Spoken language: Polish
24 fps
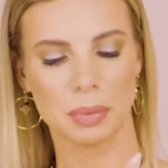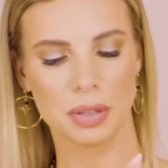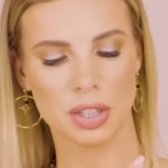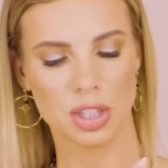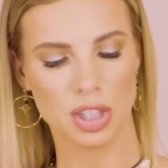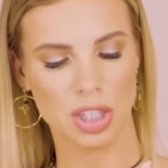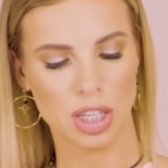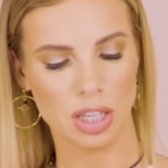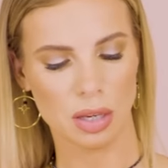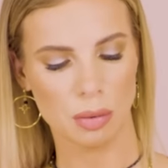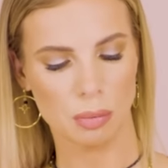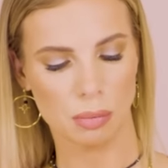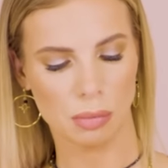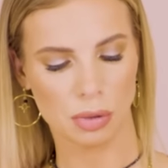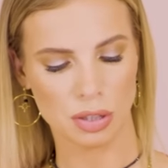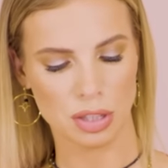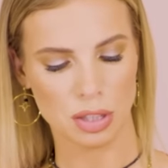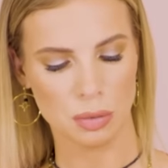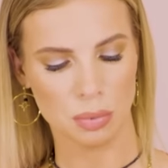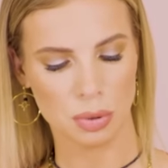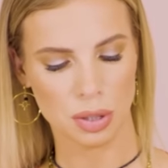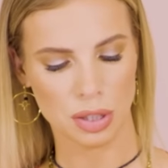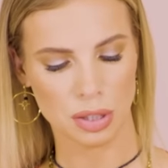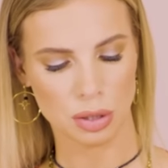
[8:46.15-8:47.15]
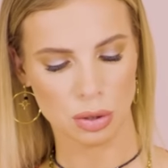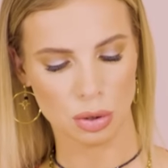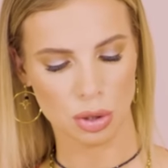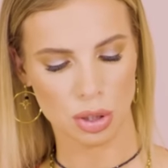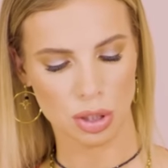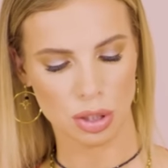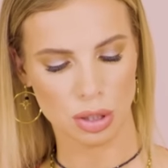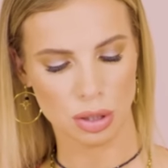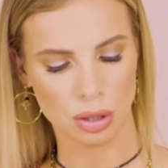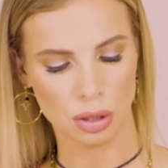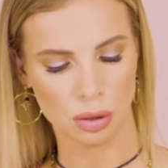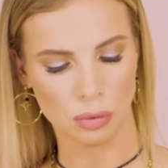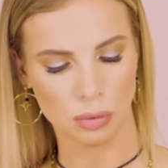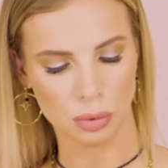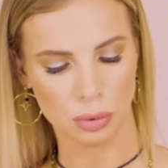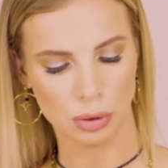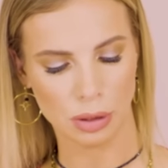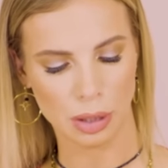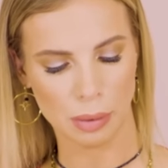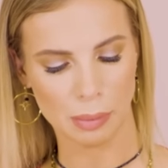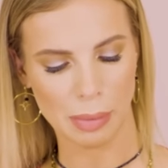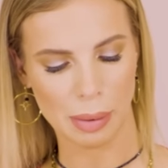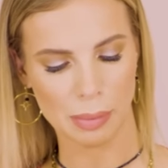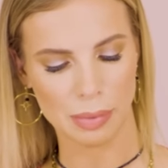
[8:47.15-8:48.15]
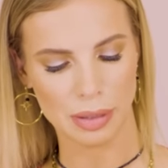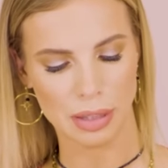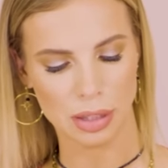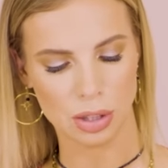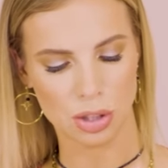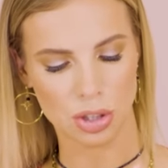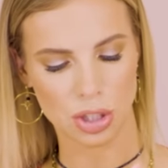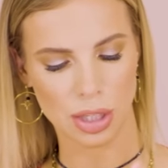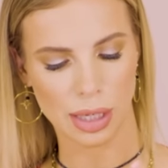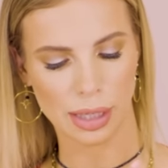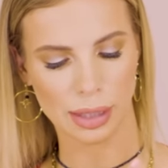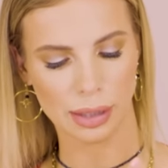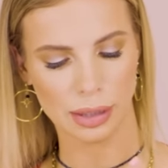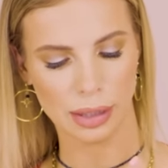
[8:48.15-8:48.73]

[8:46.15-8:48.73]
pierścieniem mocy, przez to, że znowu tutaj mamy ten czar